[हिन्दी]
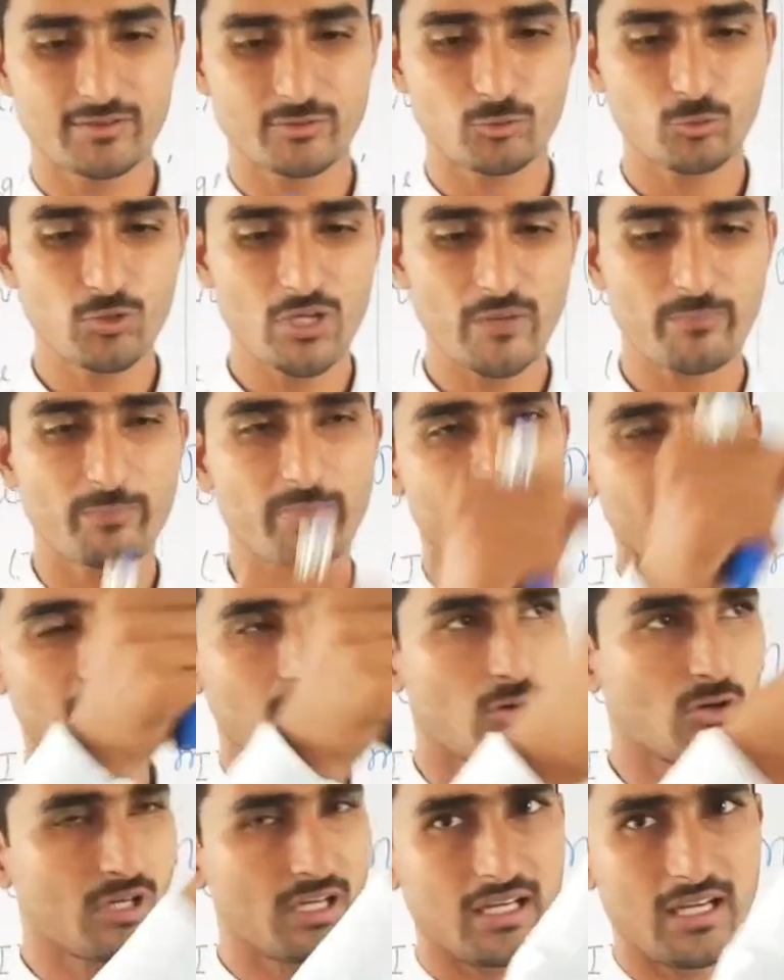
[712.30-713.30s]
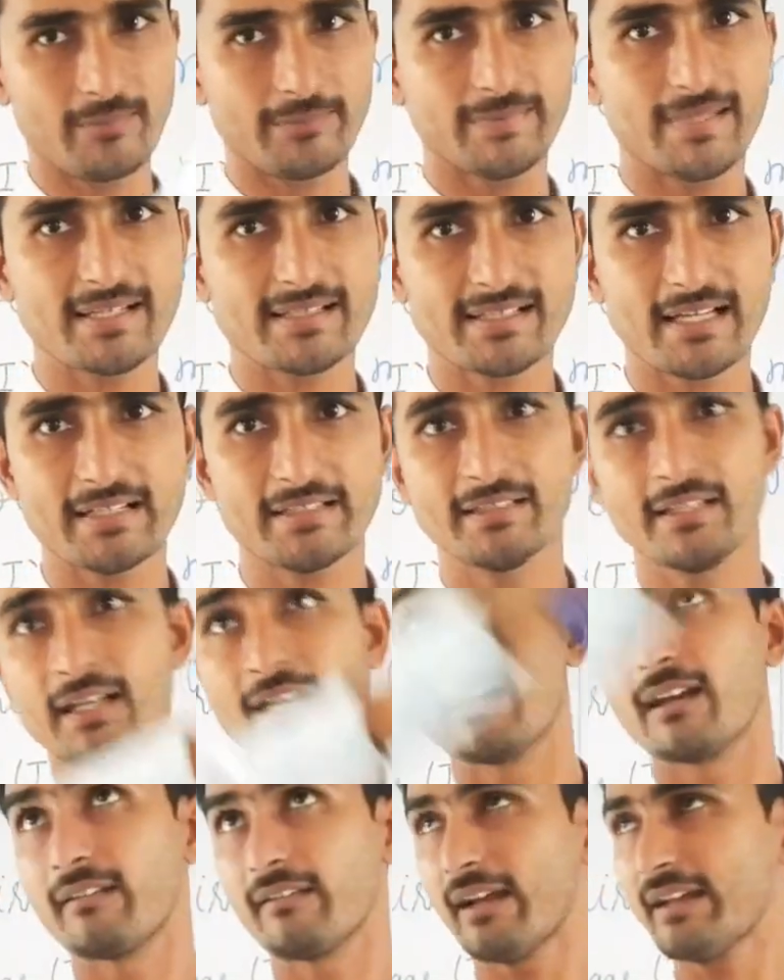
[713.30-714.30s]
टू एफ पे रखोगे लेफ्ट हैंड साइड
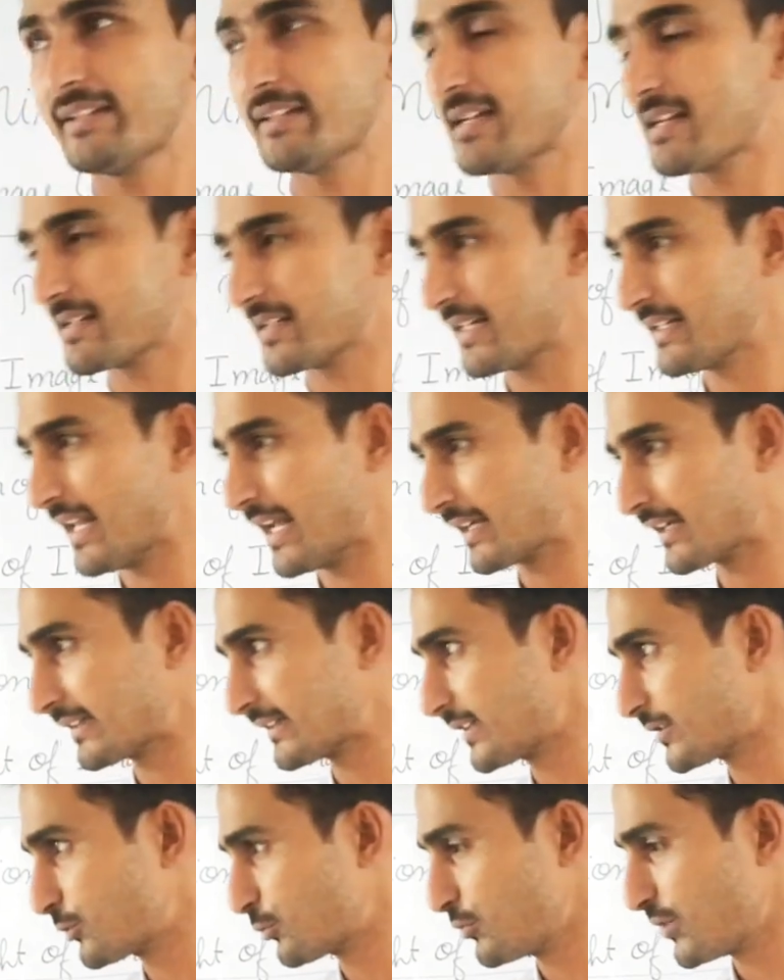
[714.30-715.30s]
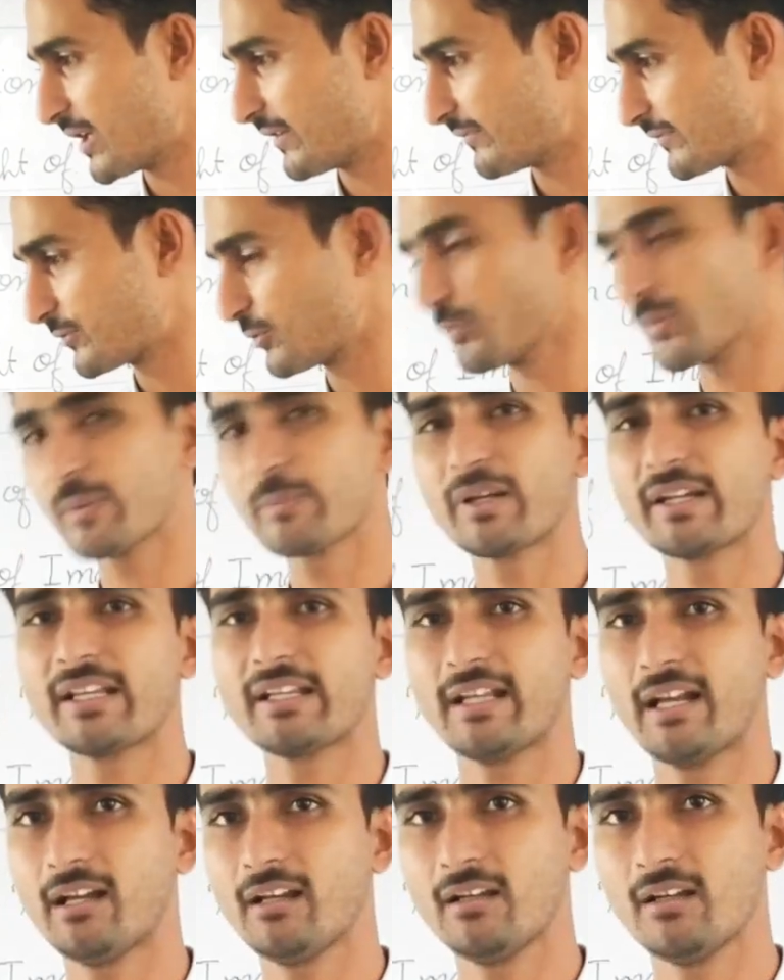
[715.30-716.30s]
राइट हैंड साइड आकर के टू एफ टू पे
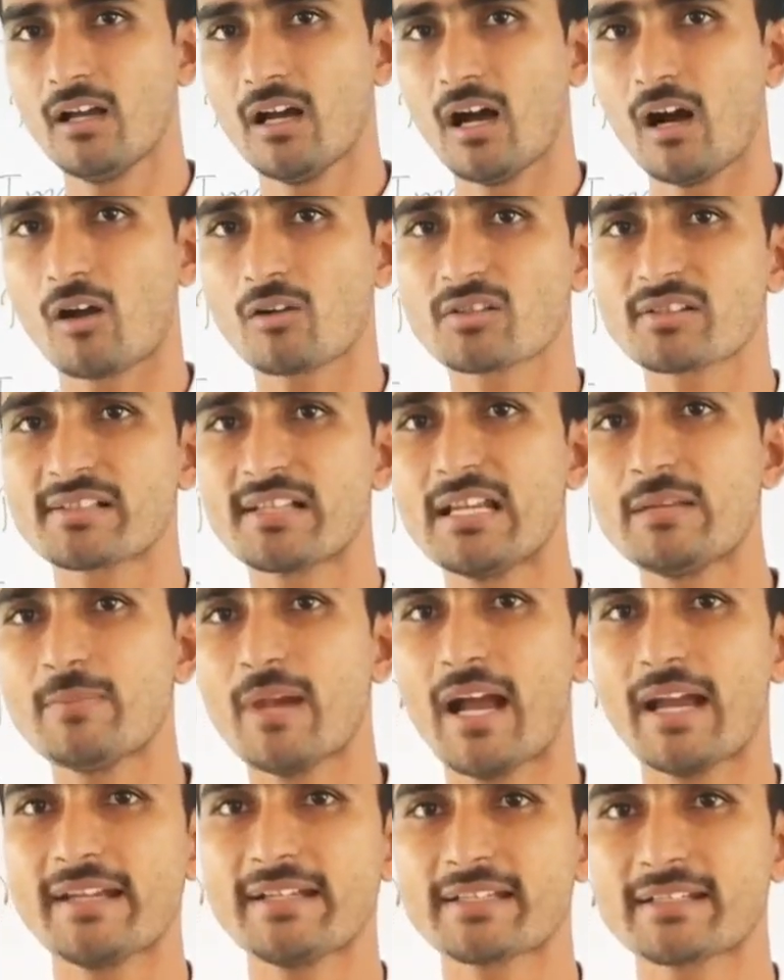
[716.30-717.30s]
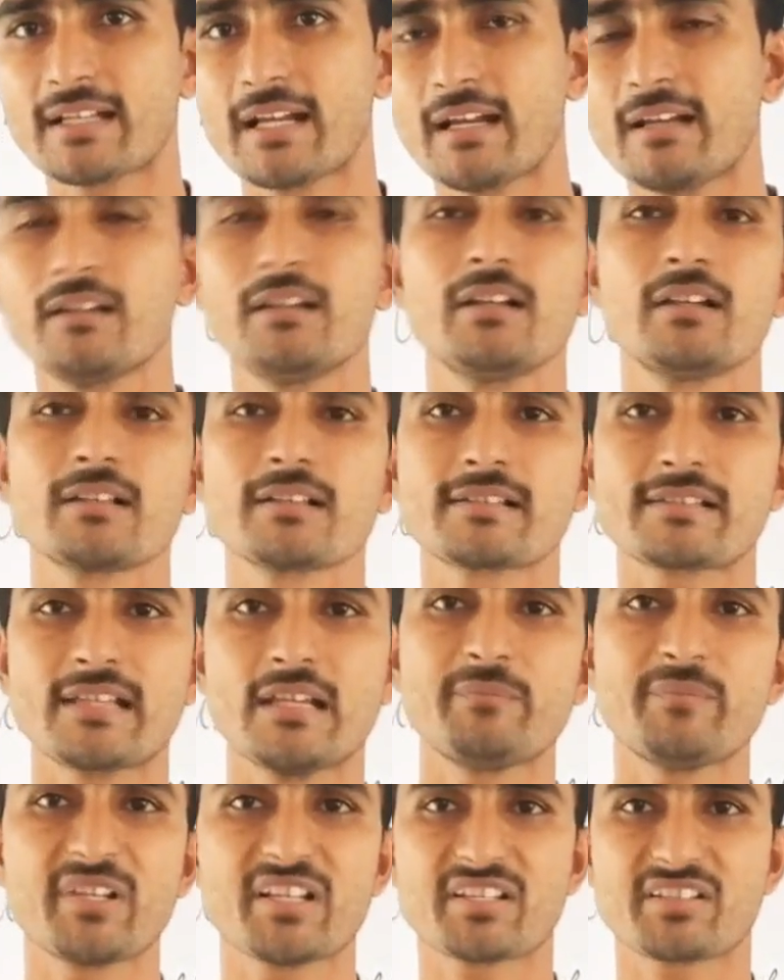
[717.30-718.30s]
बनेगा और सेम हाइट का
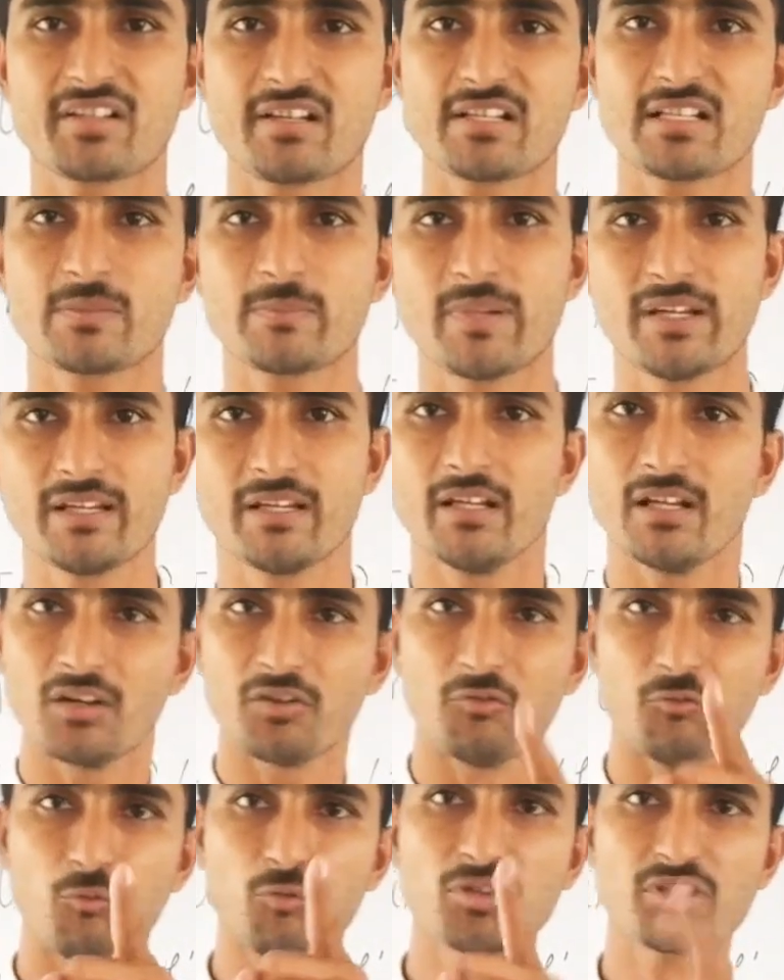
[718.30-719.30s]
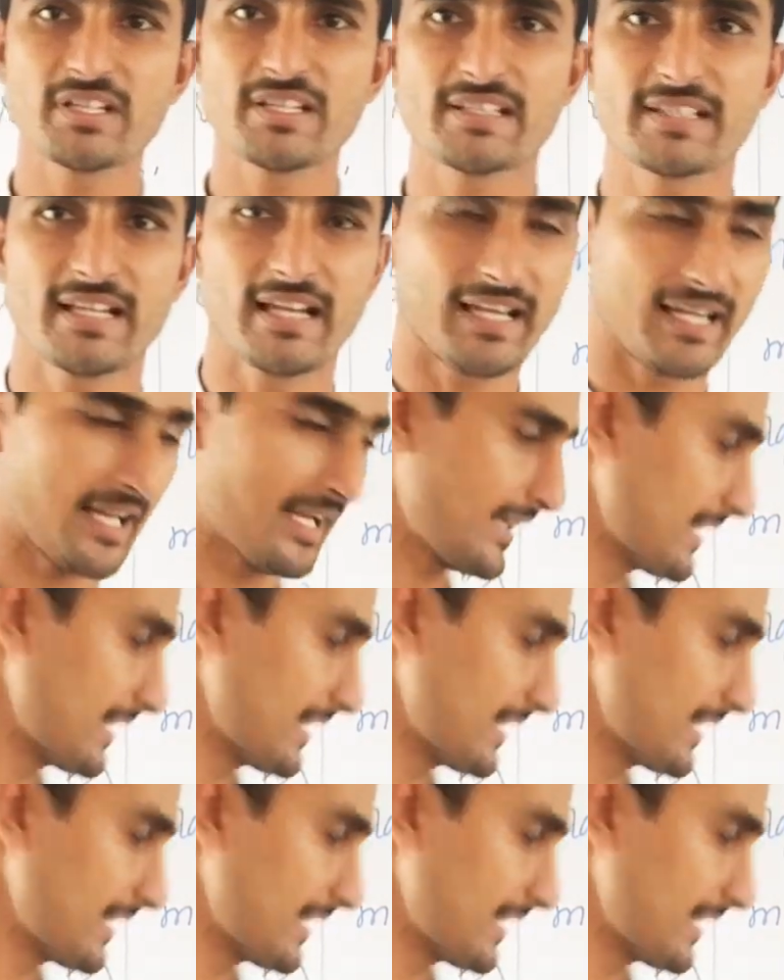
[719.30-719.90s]
सेम डिस्टेंस पे वो चीज़ कह रहा